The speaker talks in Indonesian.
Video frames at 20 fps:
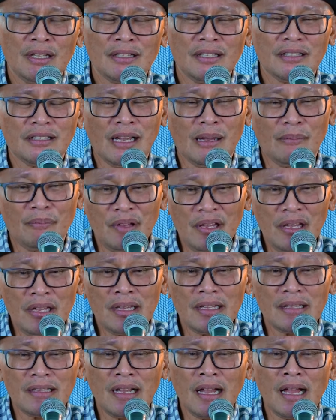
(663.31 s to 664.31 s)
Tetapi
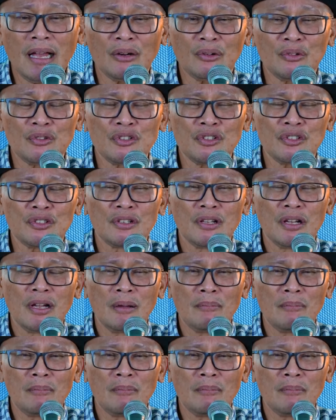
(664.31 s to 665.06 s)
kita harus